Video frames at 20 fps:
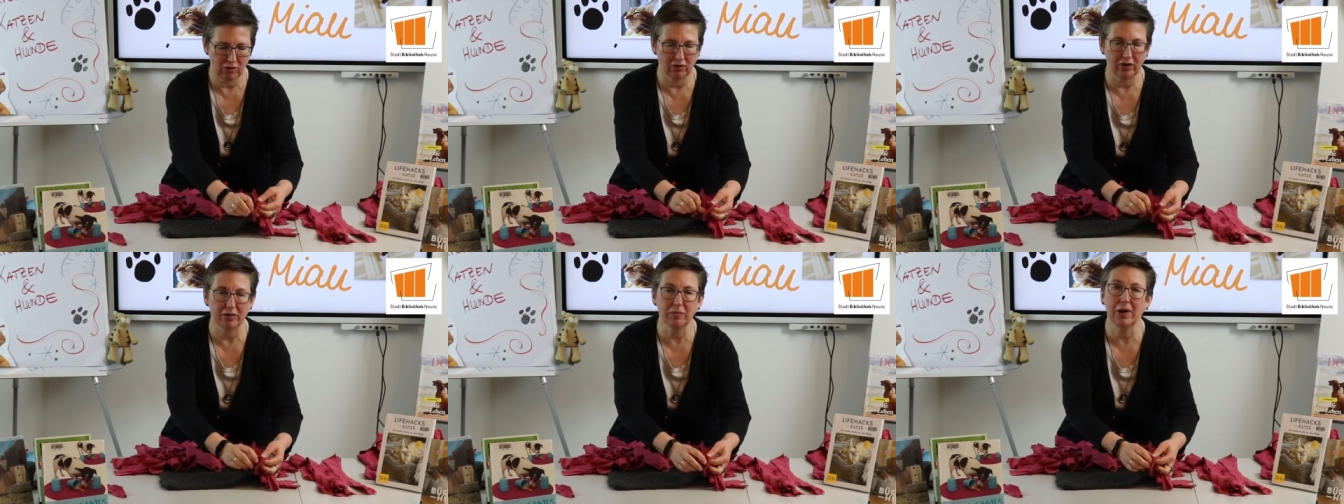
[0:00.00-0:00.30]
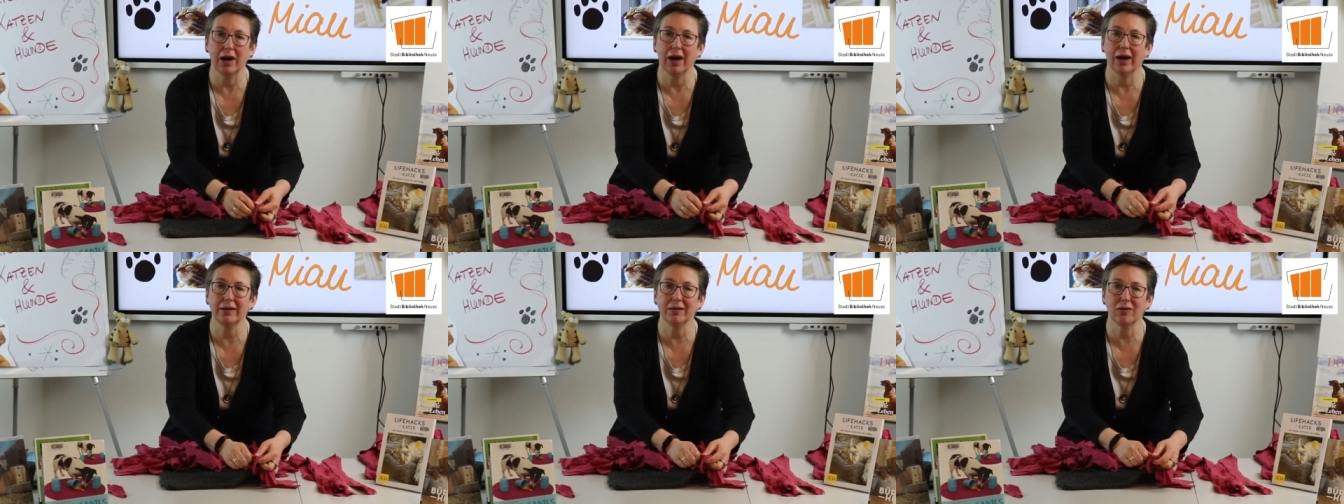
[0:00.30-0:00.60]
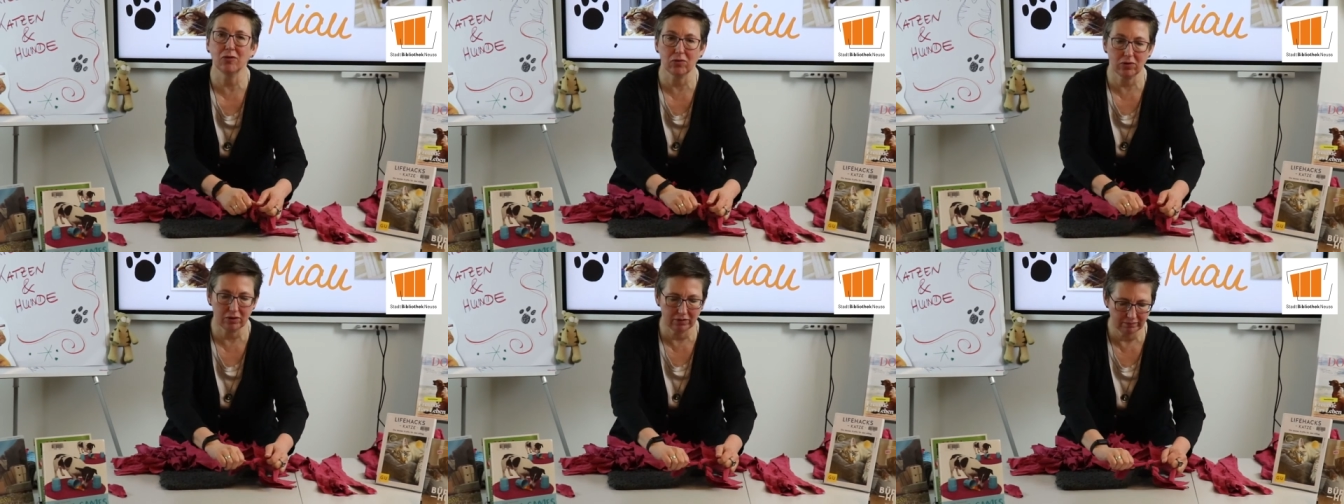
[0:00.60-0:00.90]
auch immer
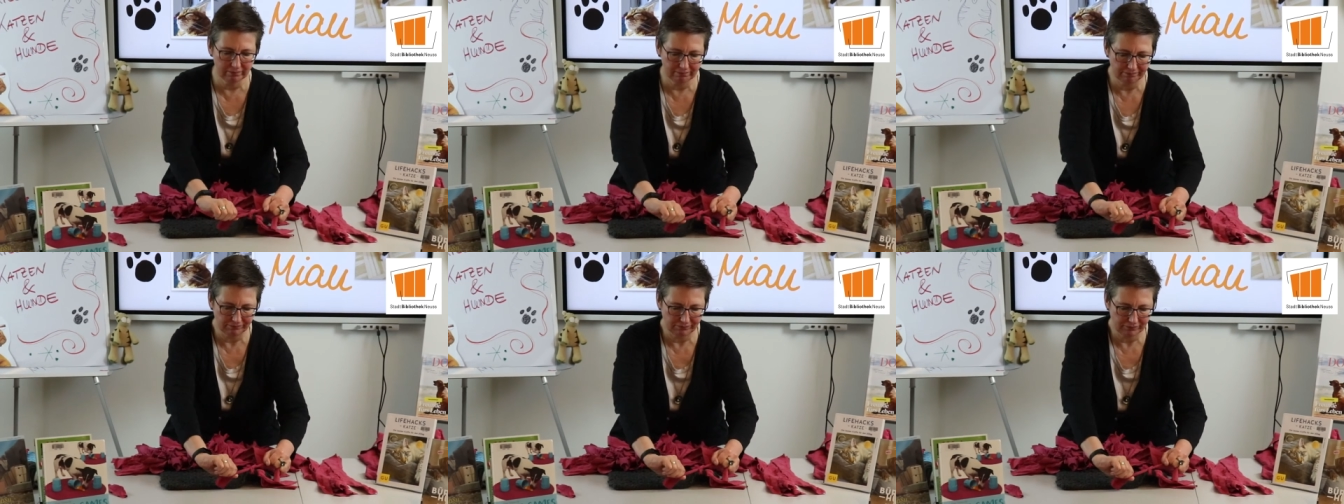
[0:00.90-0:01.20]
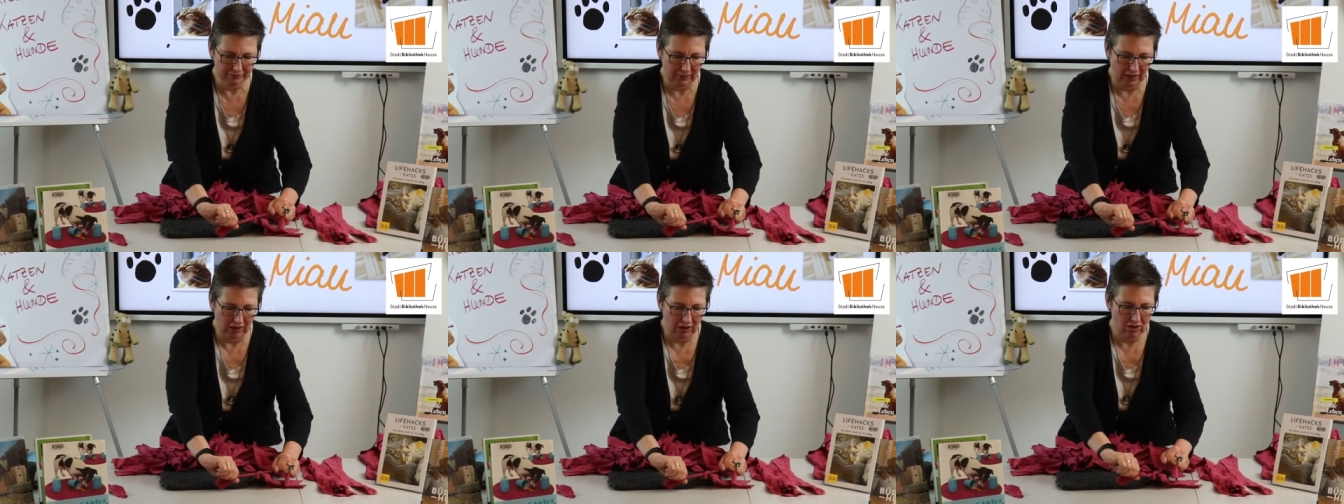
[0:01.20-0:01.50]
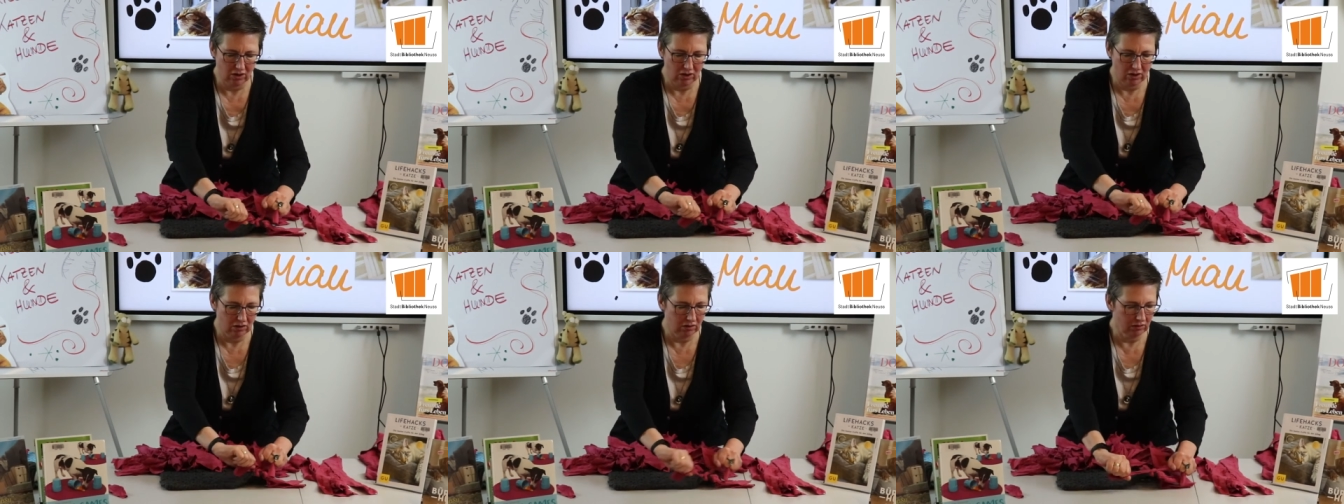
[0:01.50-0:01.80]
angucken
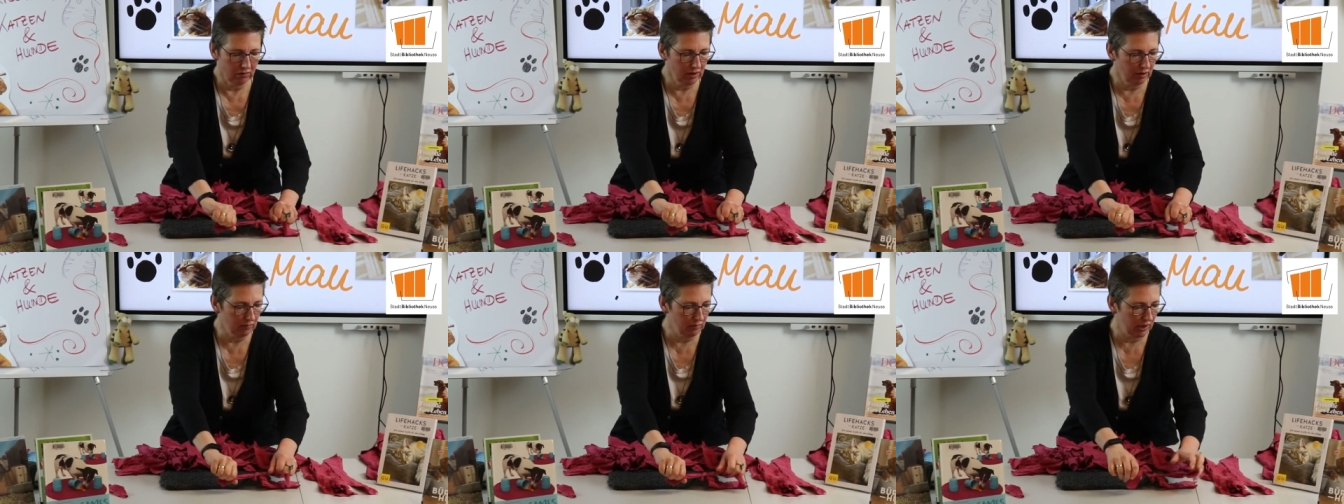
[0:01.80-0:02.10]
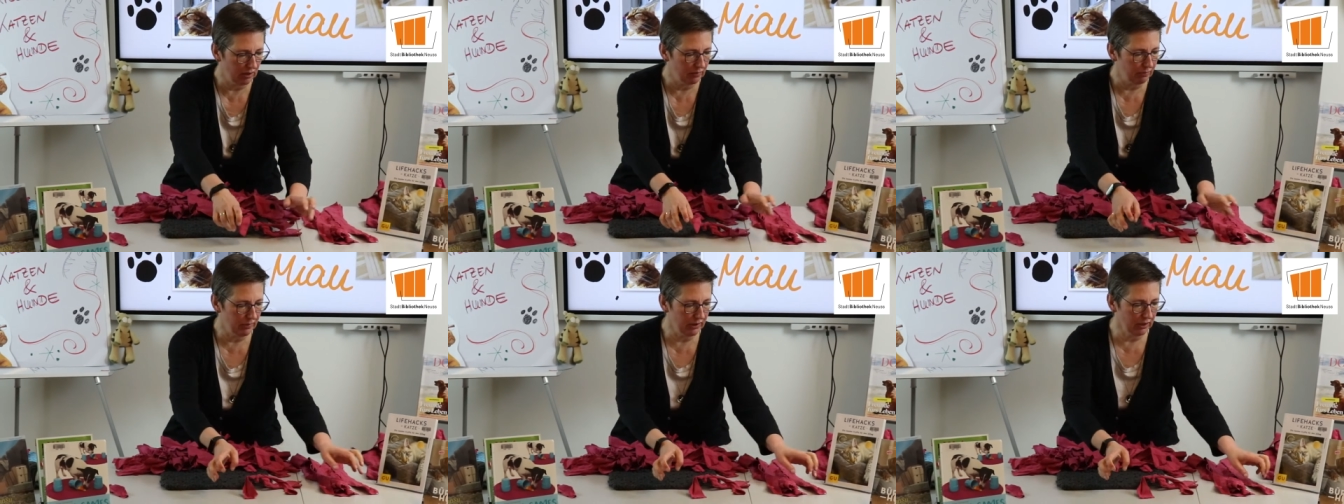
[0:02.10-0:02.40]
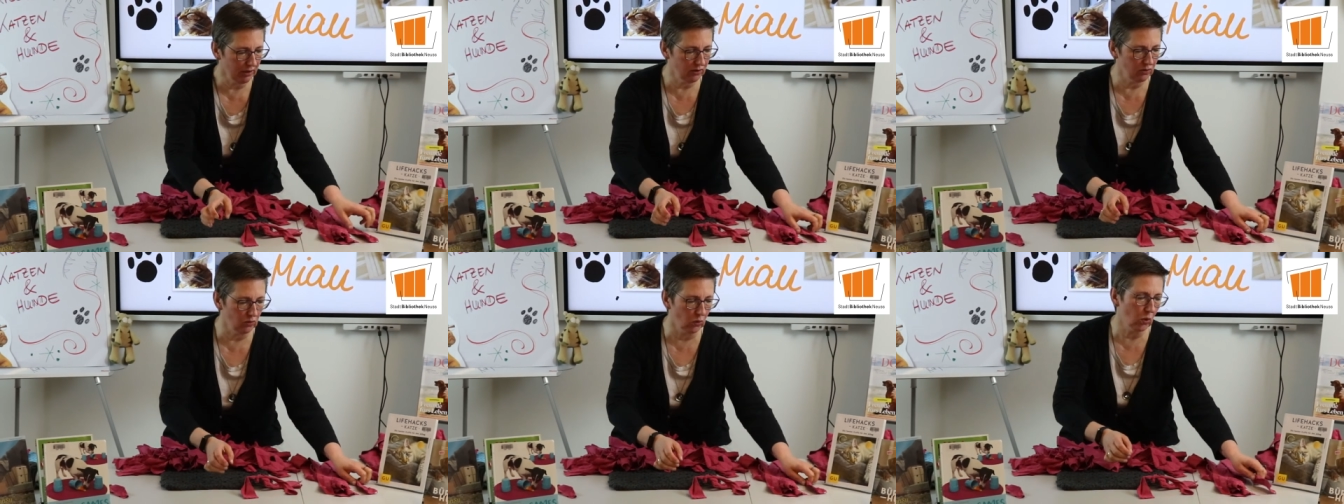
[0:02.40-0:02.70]
und dann macht
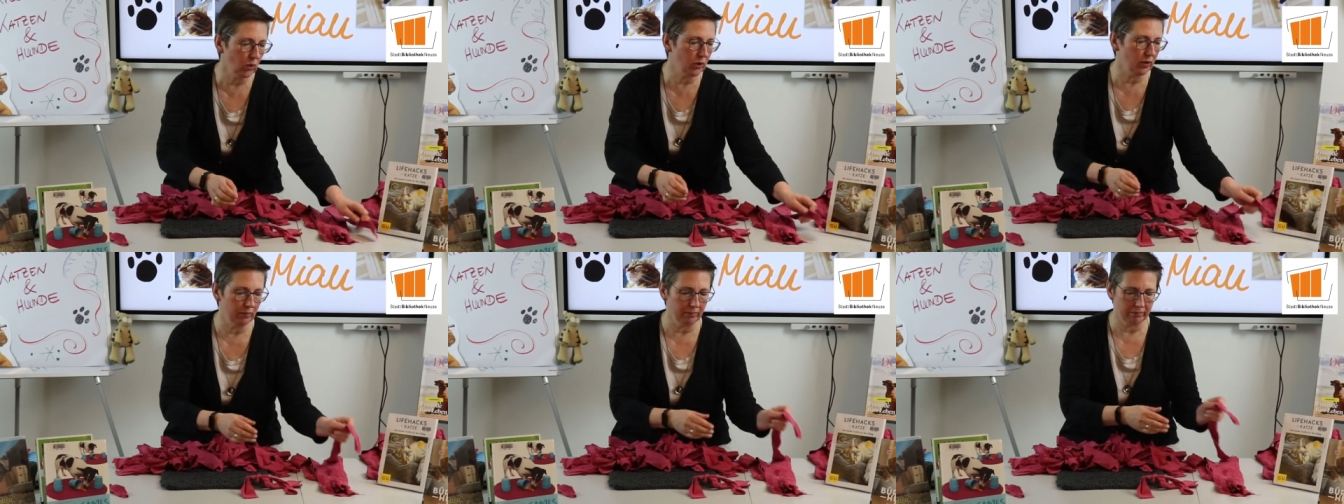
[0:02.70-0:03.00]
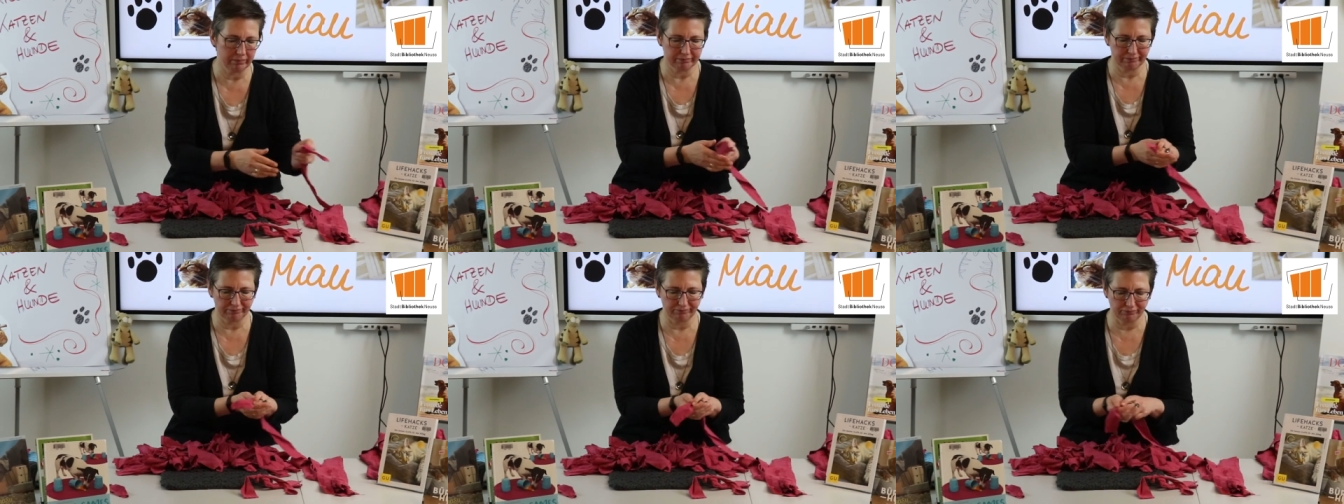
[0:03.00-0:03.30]
man Knoten.